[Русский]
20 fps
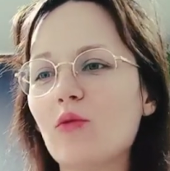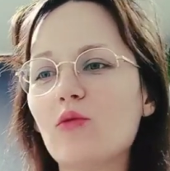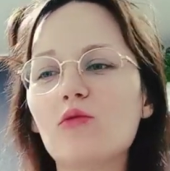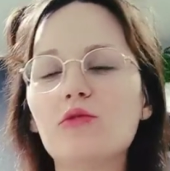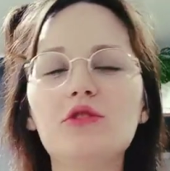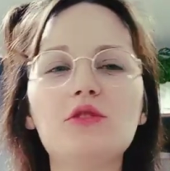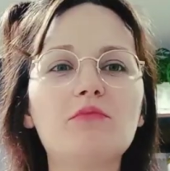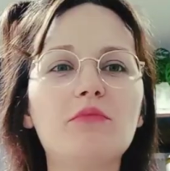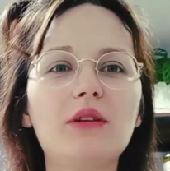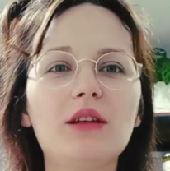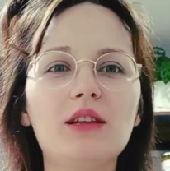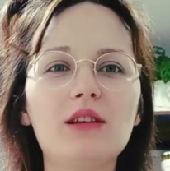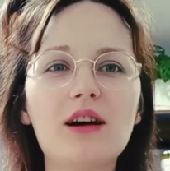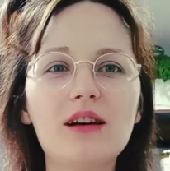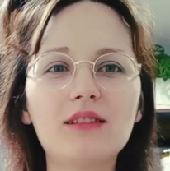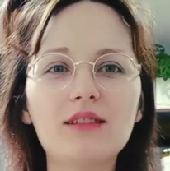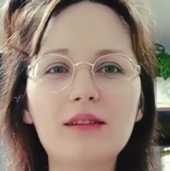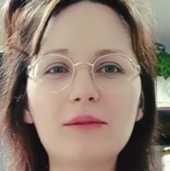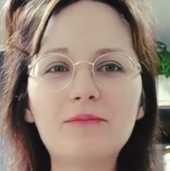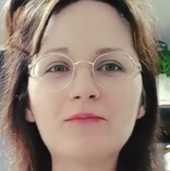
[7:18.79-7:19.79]
Очень
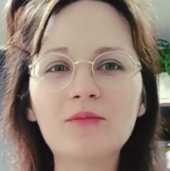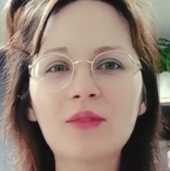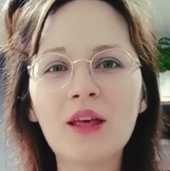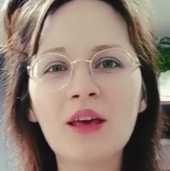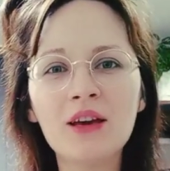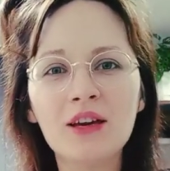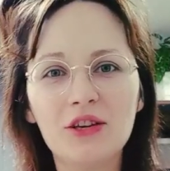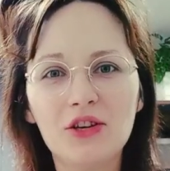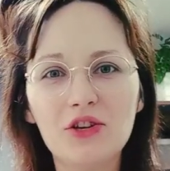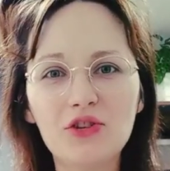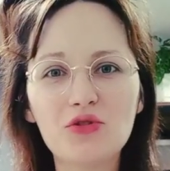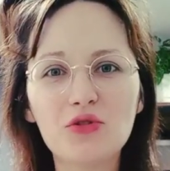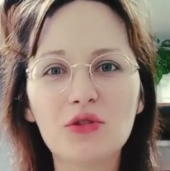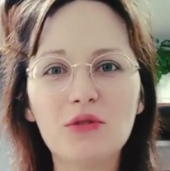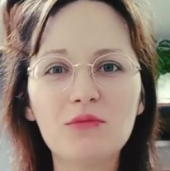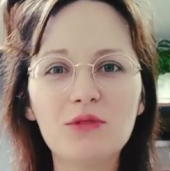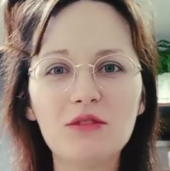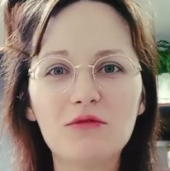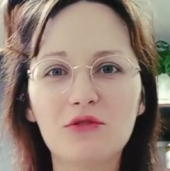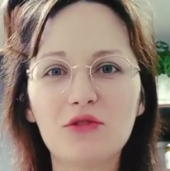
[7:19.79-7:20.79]
приятно. Еще
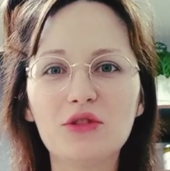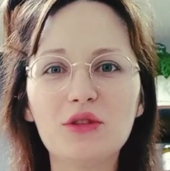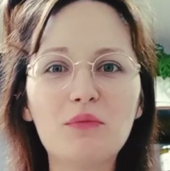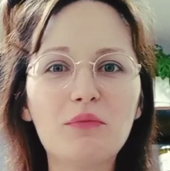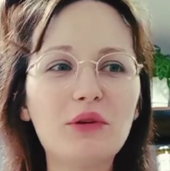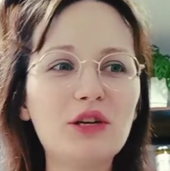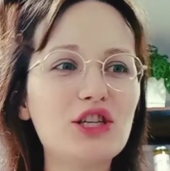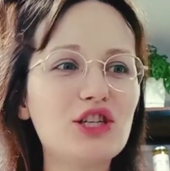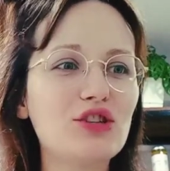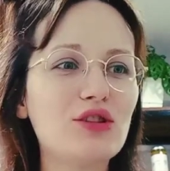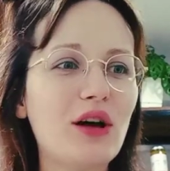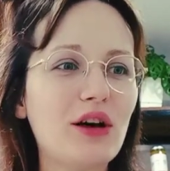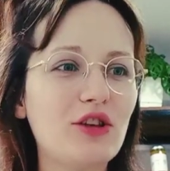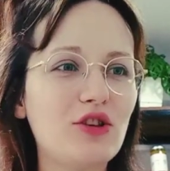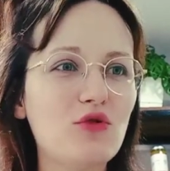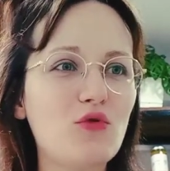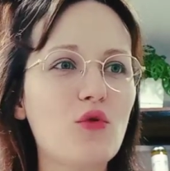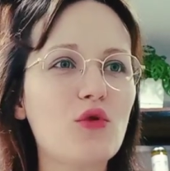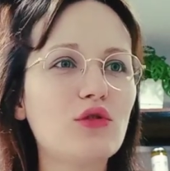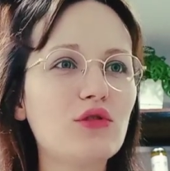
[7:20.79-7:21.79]
нам сегодня пришла
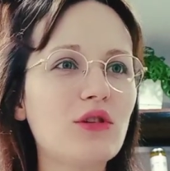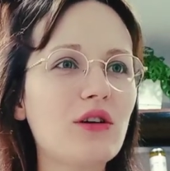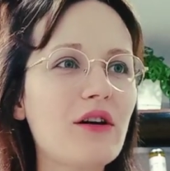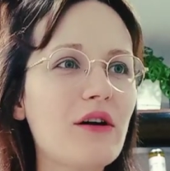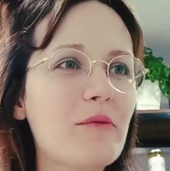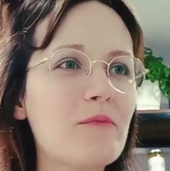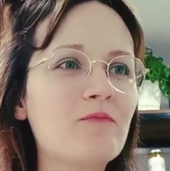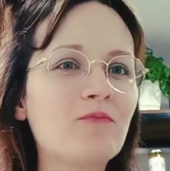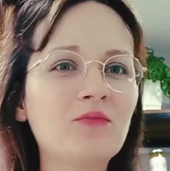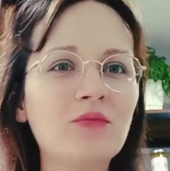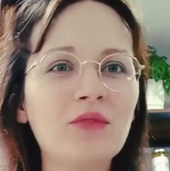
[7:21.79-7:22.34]
елка.